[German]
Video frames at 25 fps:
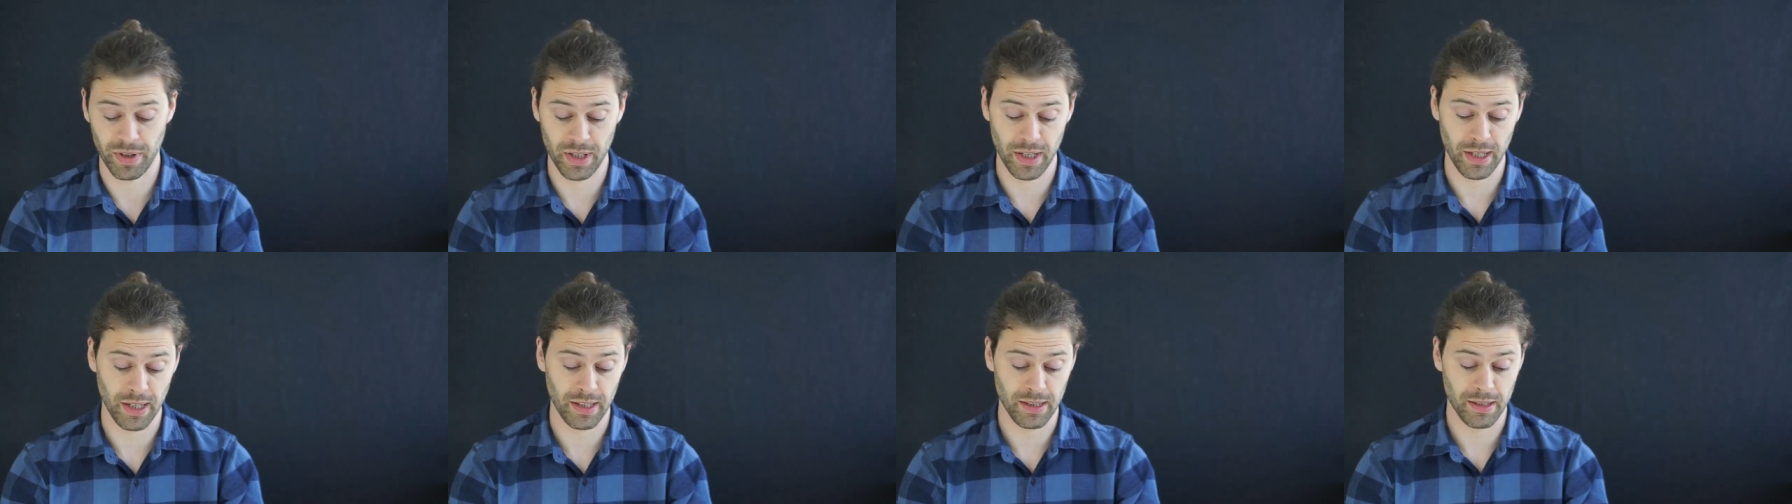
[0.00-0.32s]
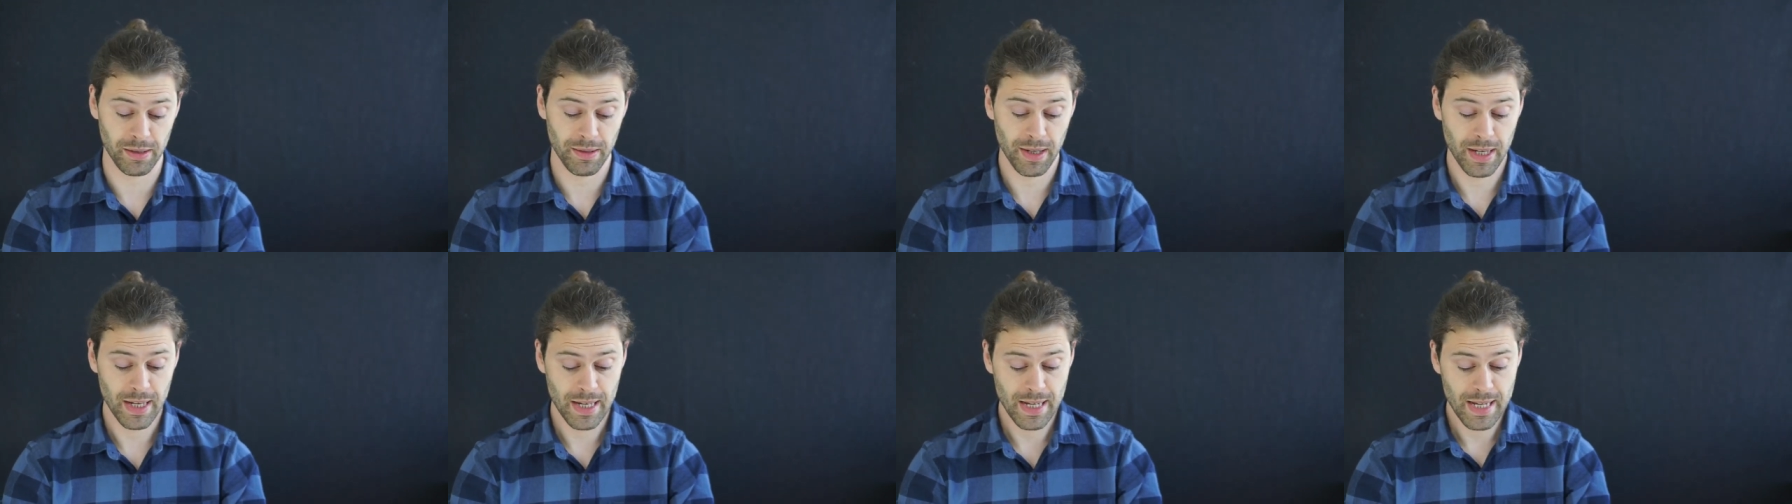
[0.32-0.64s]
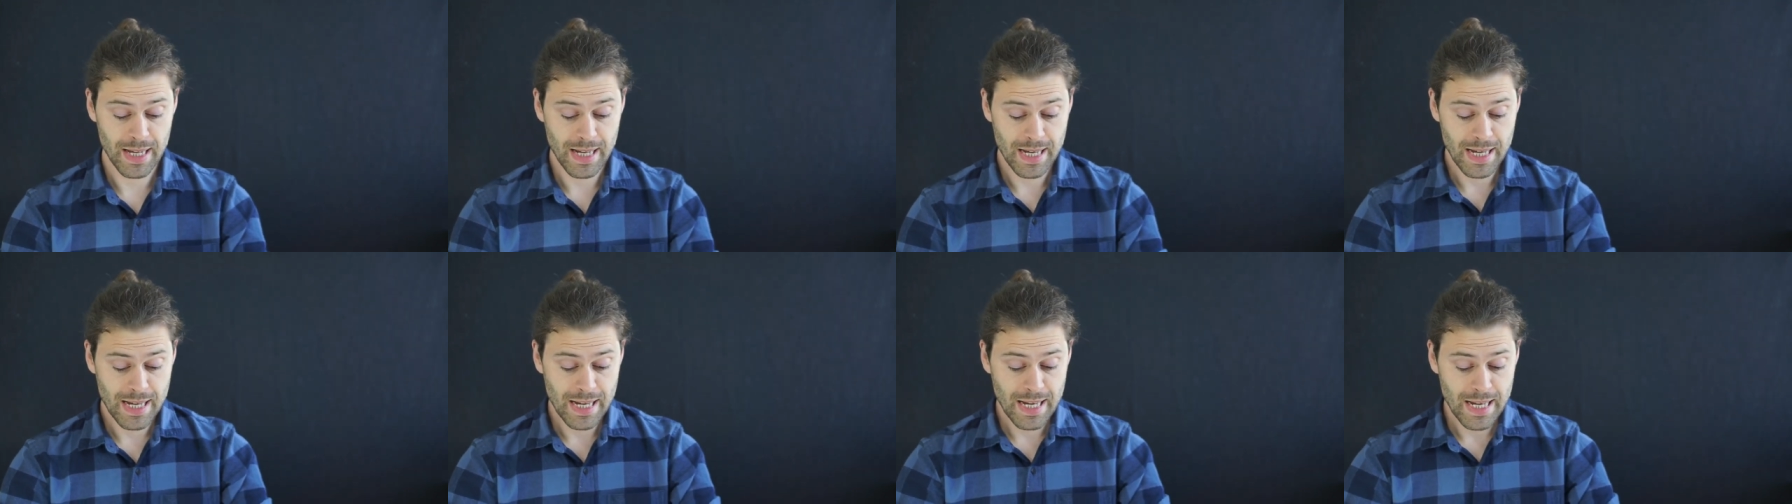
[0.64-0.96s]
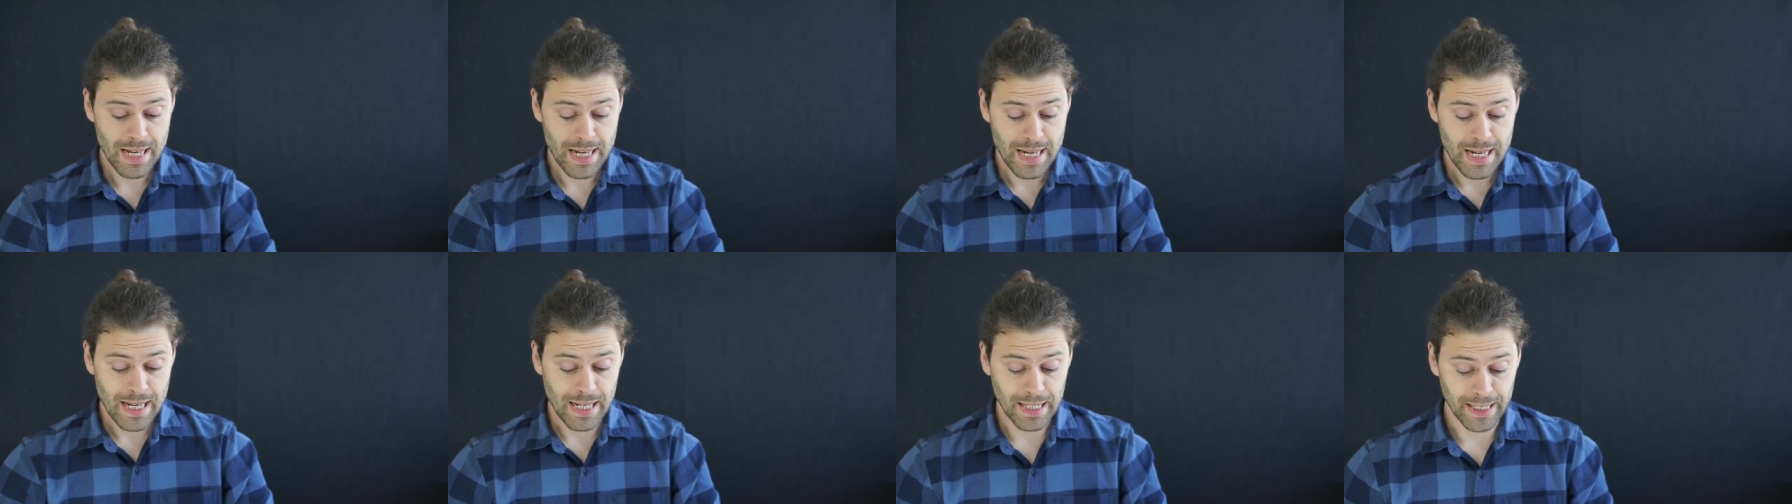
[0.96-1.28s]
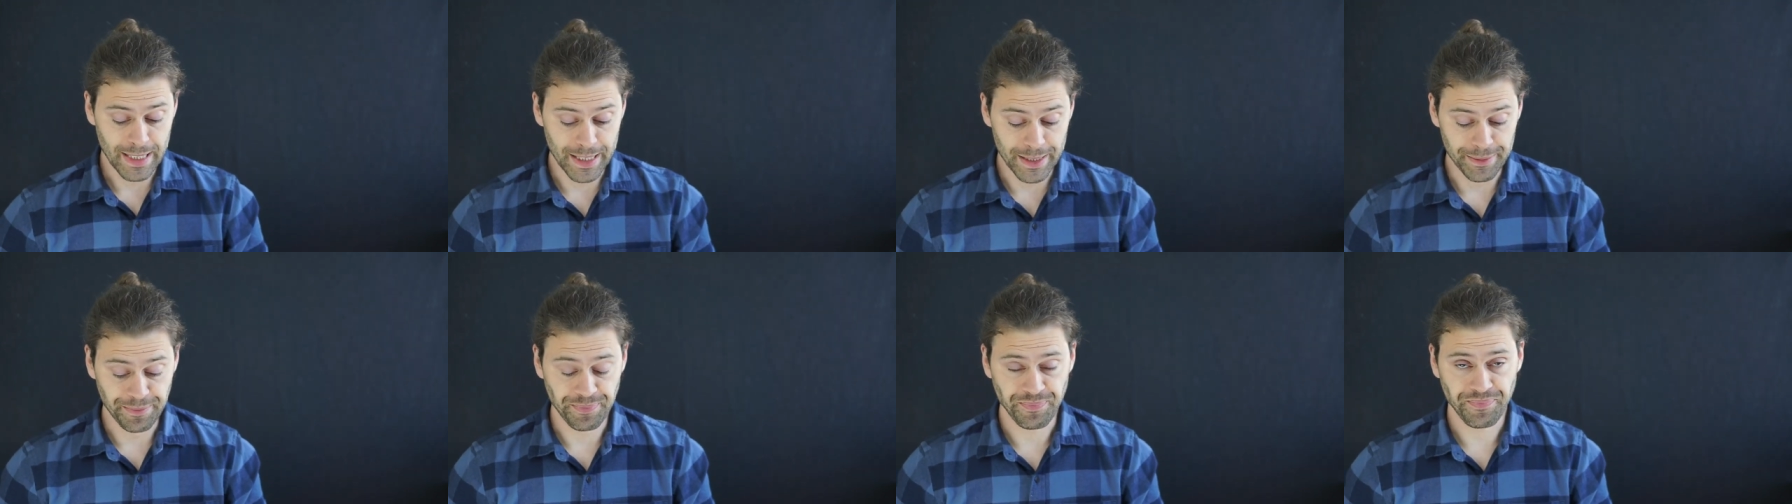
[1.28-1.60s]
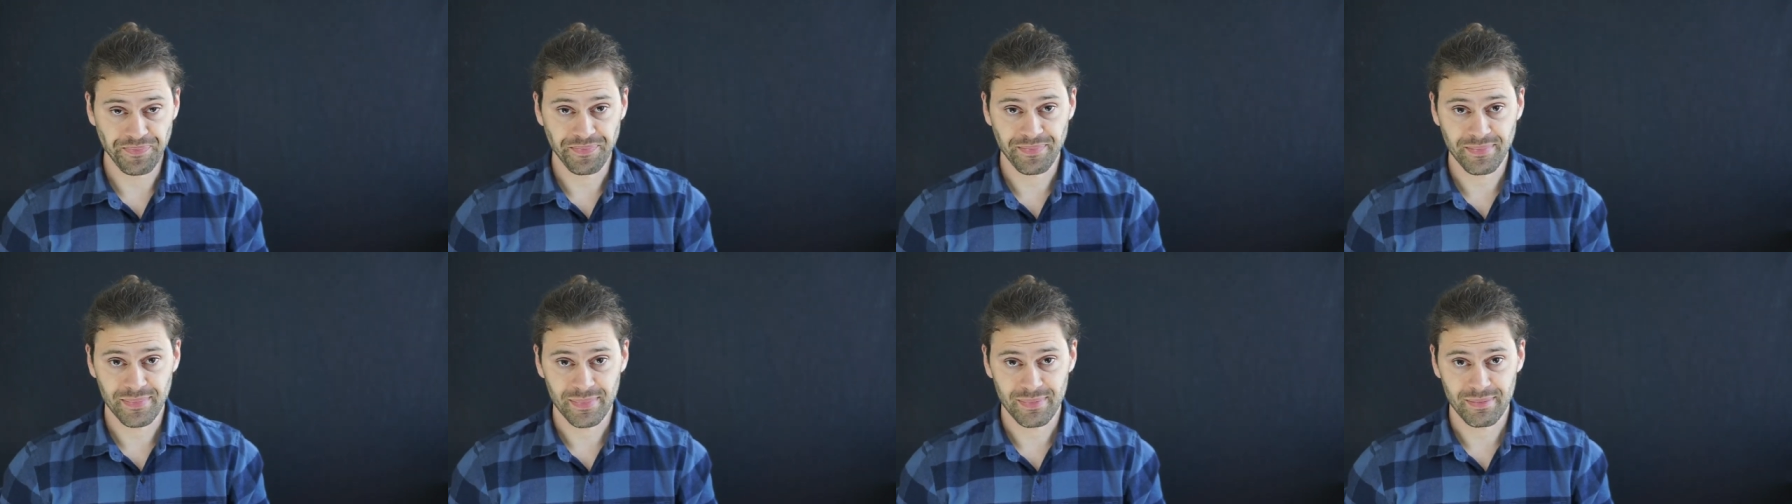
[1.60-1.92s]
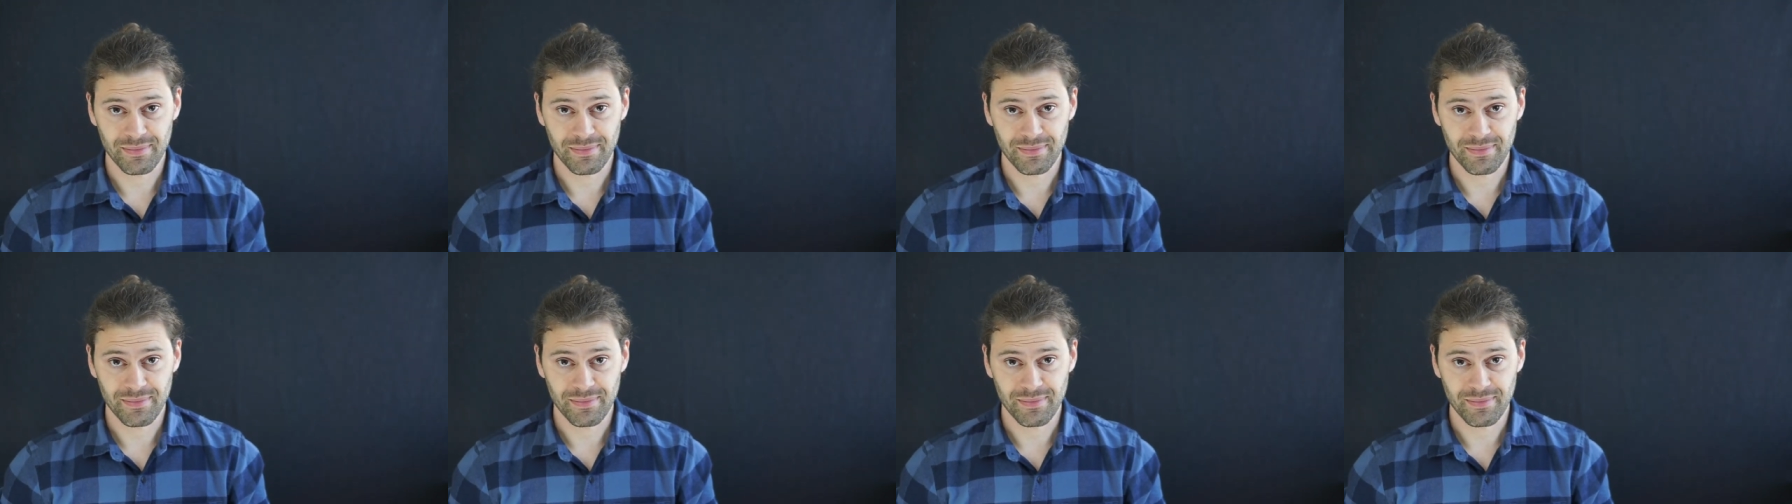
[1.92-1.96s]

geht. Ähm,